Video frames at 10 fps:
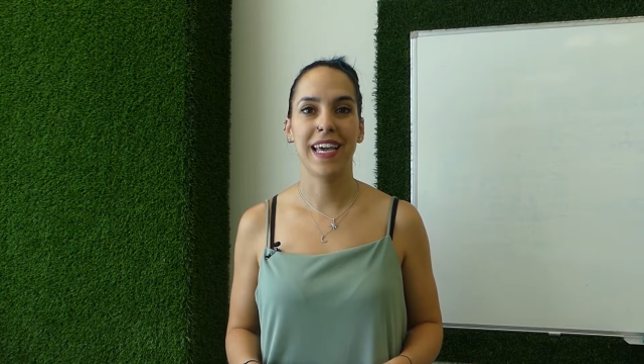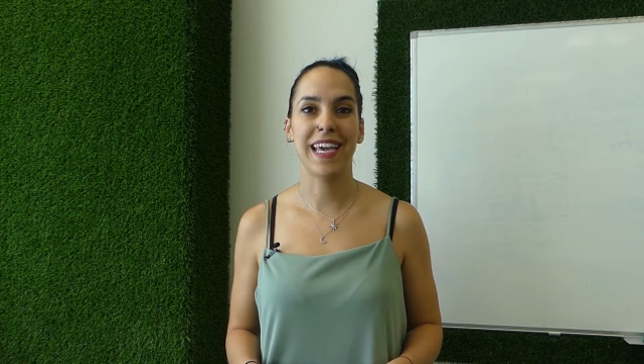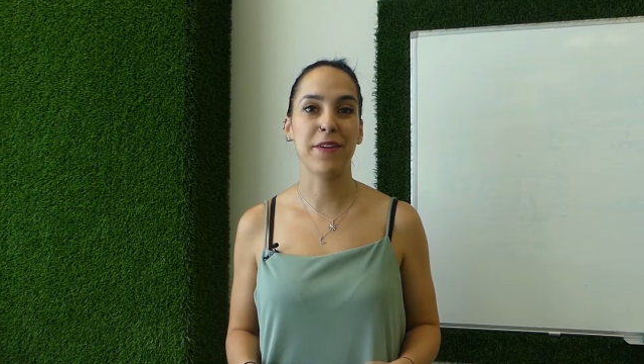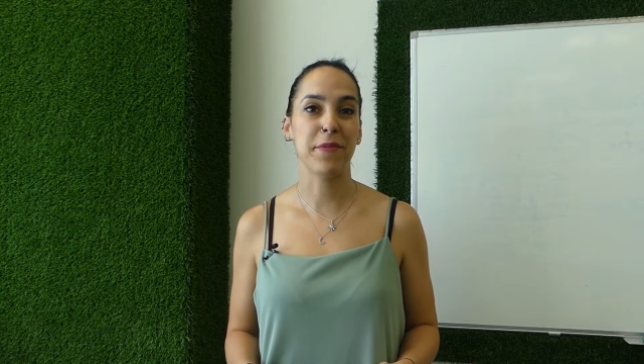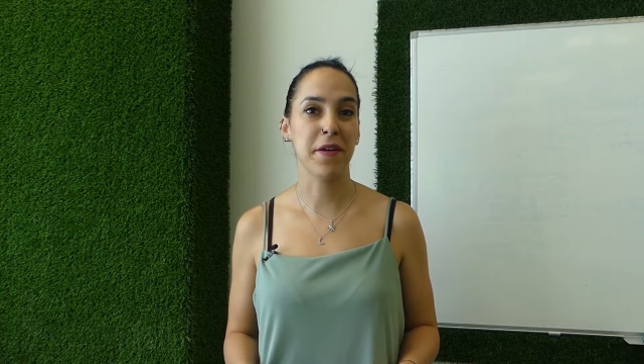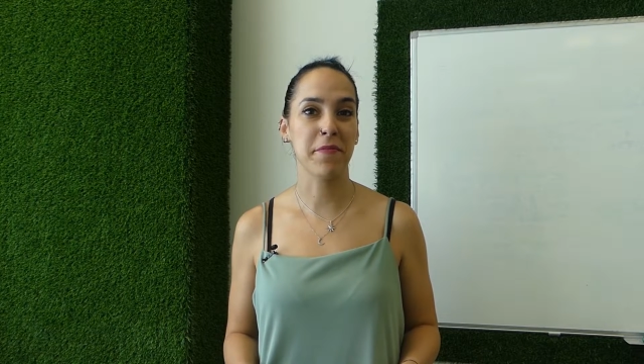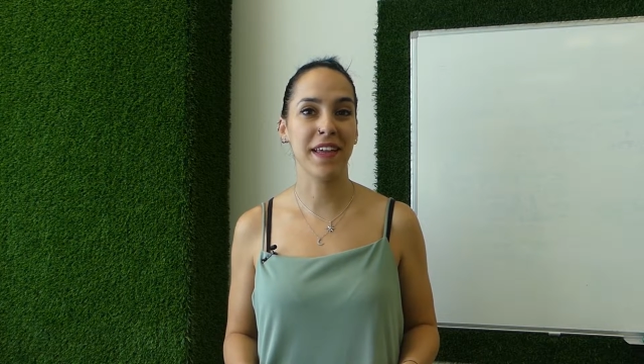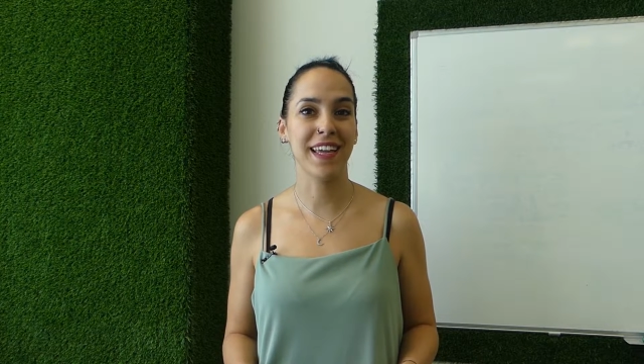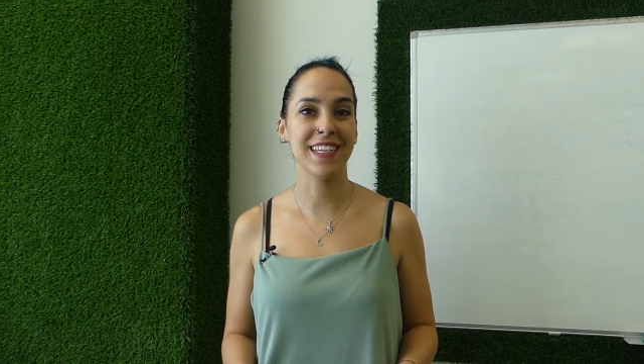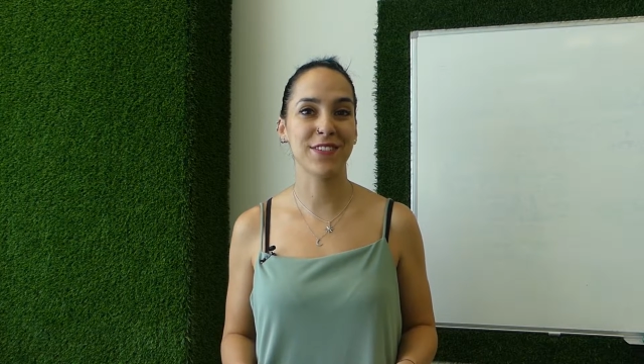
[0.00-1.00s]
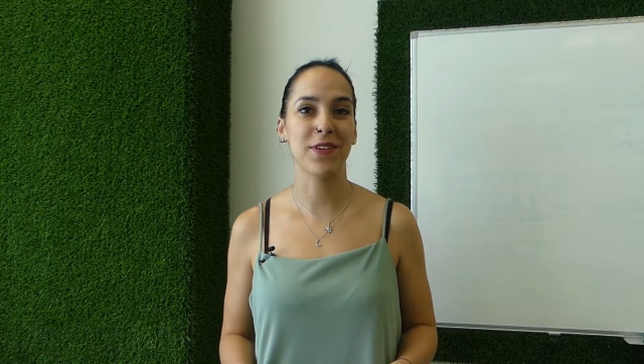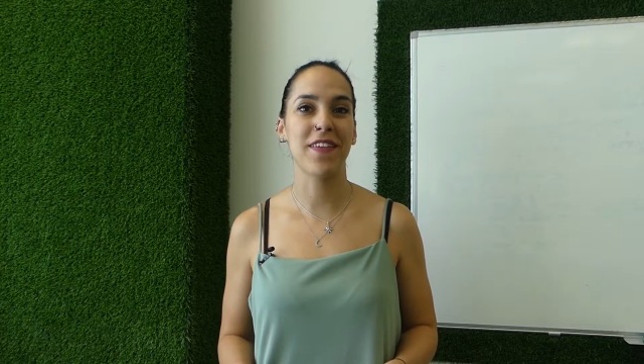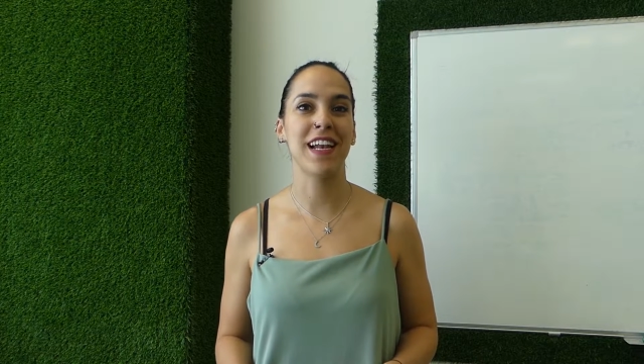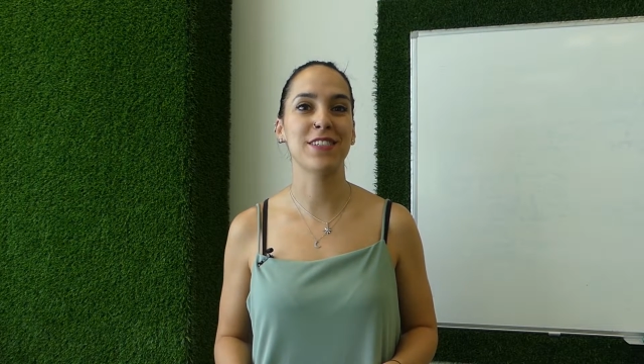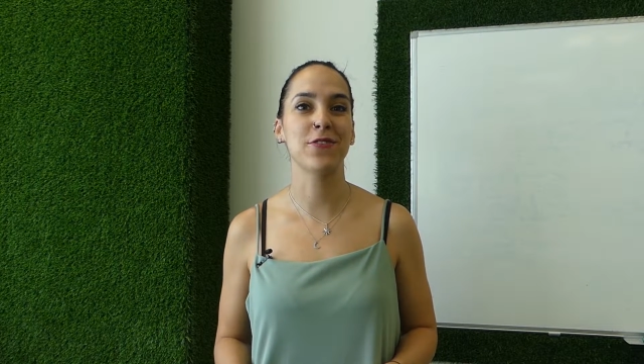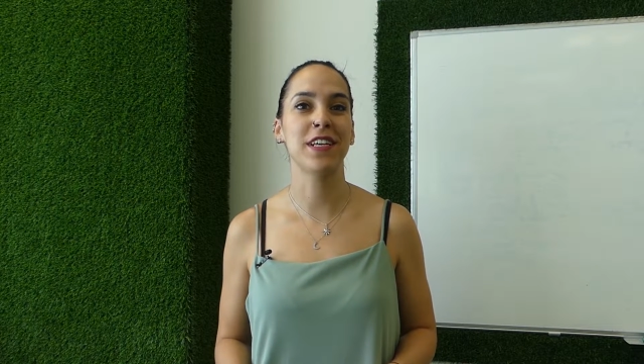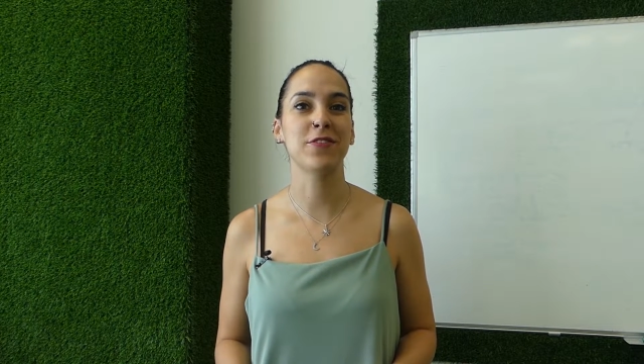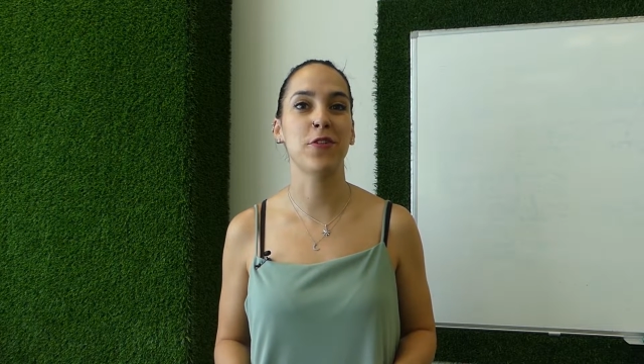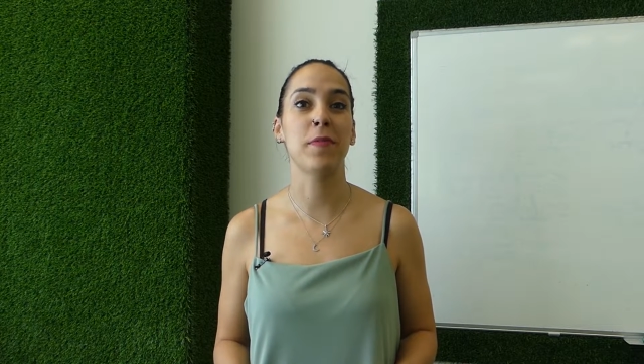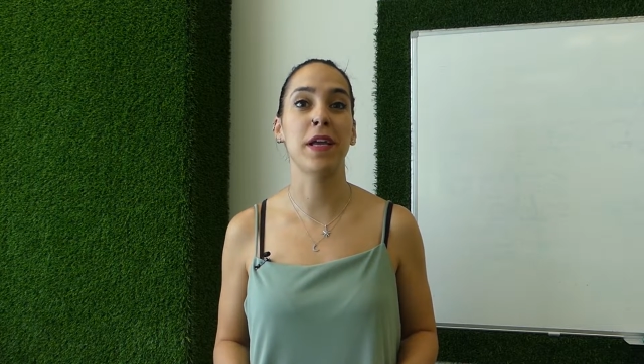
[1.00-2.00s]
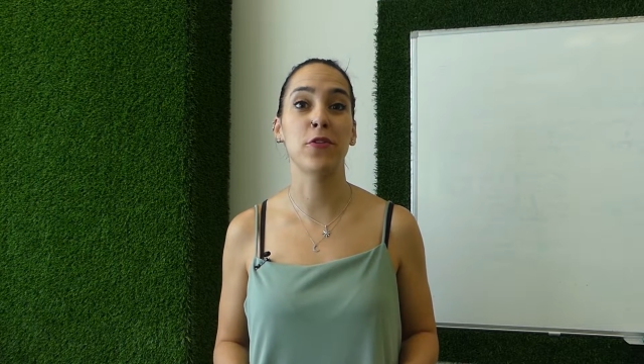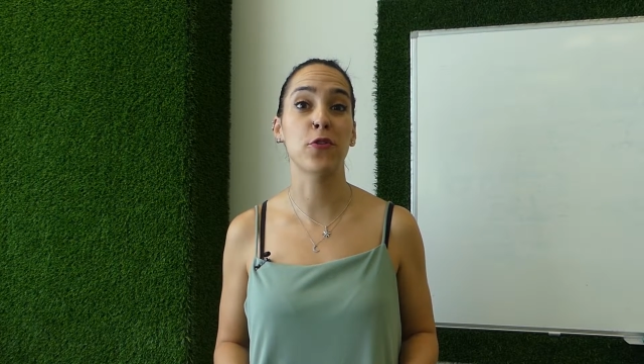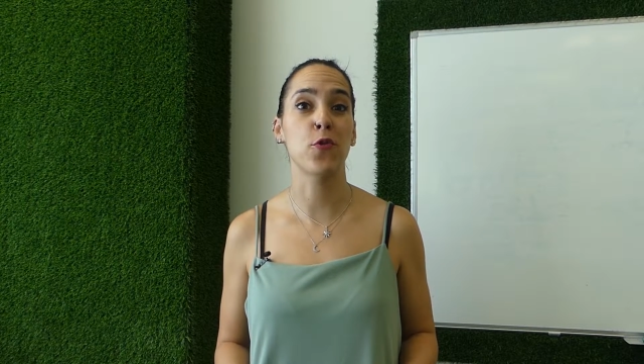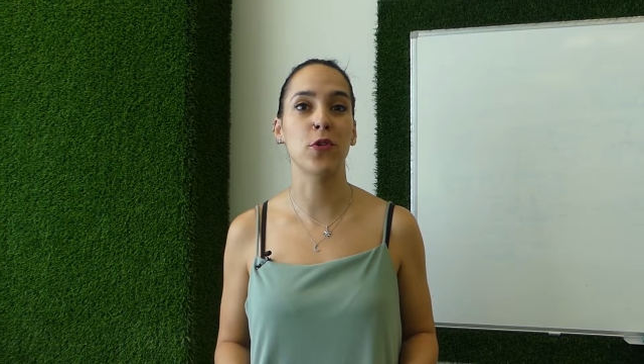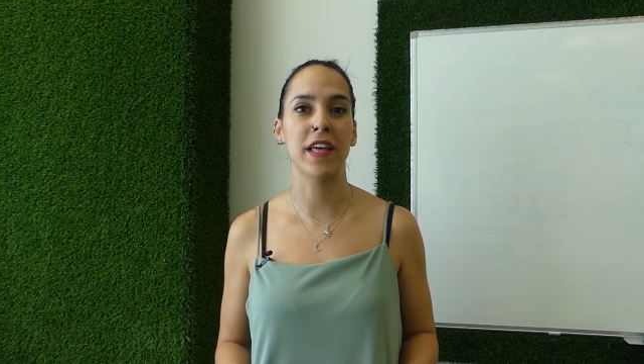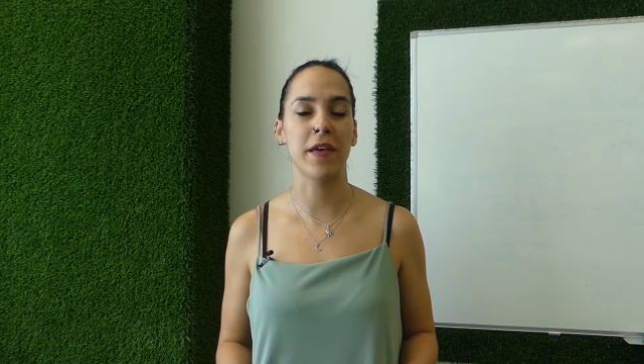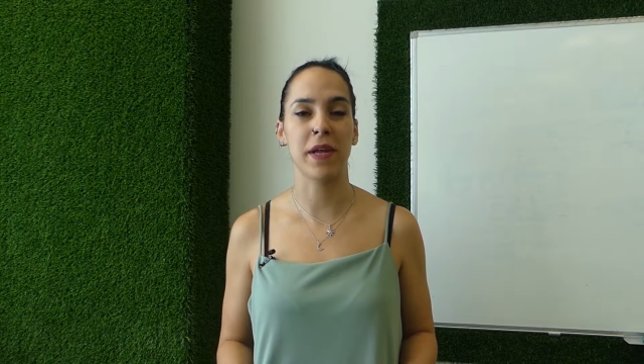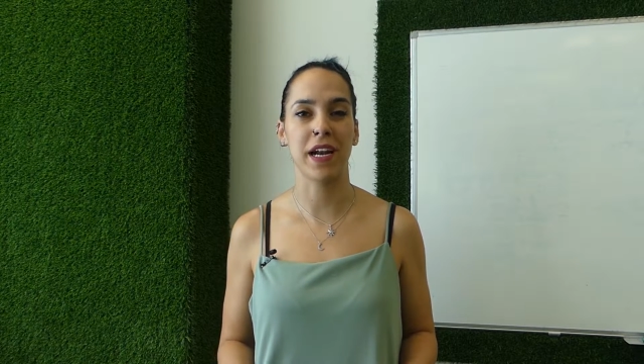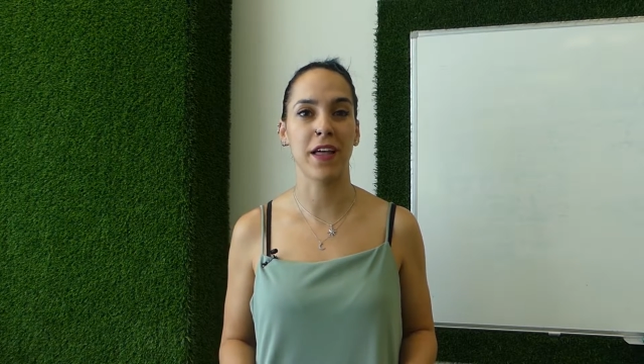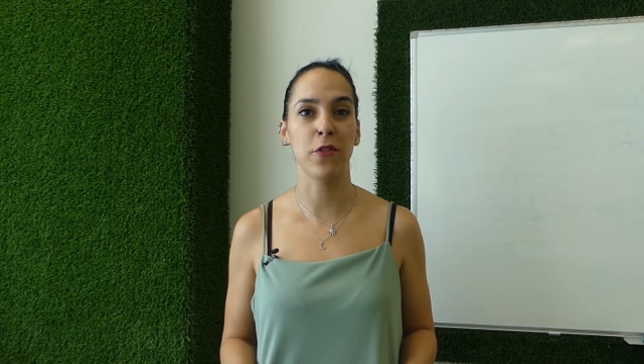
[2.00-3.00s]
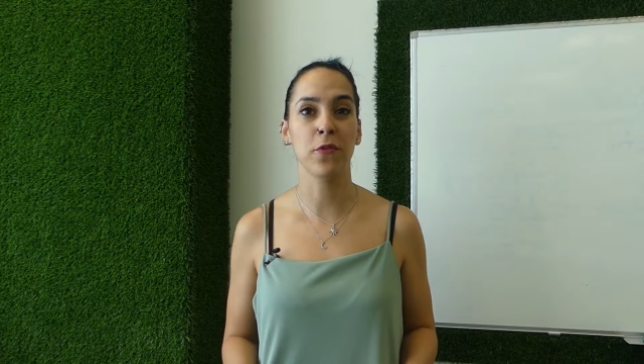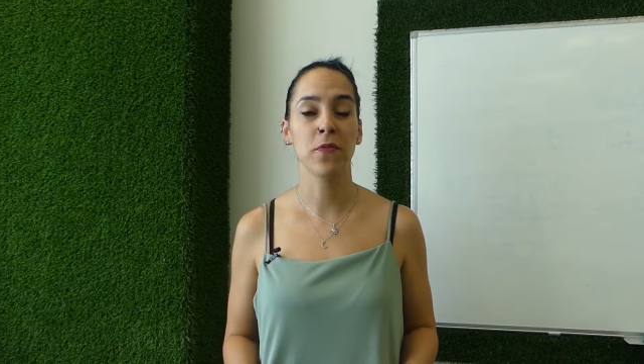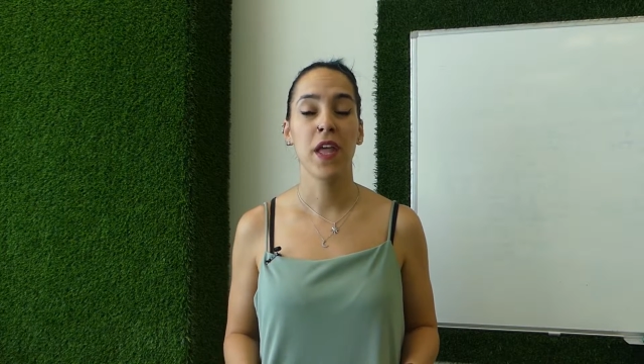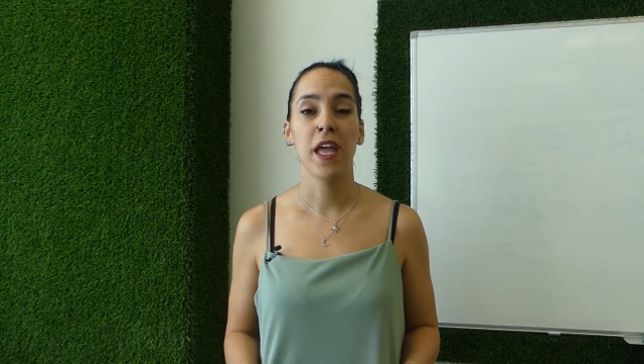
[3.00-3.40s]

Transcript: Airbnb es una de las otras con mayor cuota de mercado